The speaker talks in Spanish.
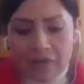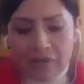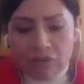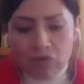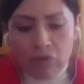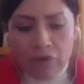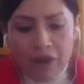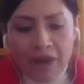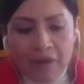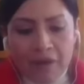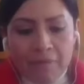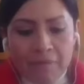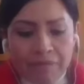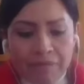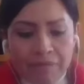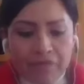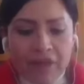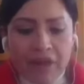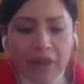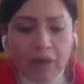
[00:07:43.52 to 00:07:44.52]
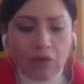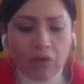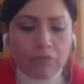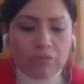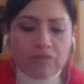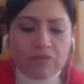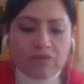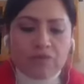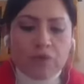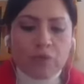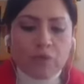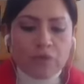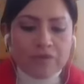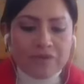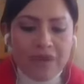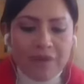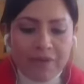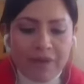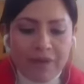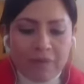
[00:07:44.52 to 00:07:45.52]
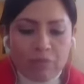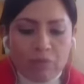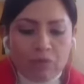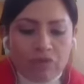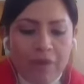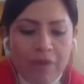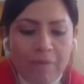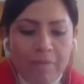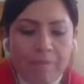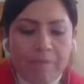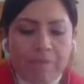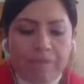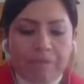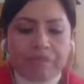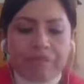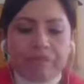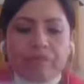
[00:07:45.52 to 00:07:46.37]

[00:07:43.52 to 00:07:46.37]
electoral de la comisión, Luis Gabriel Mota.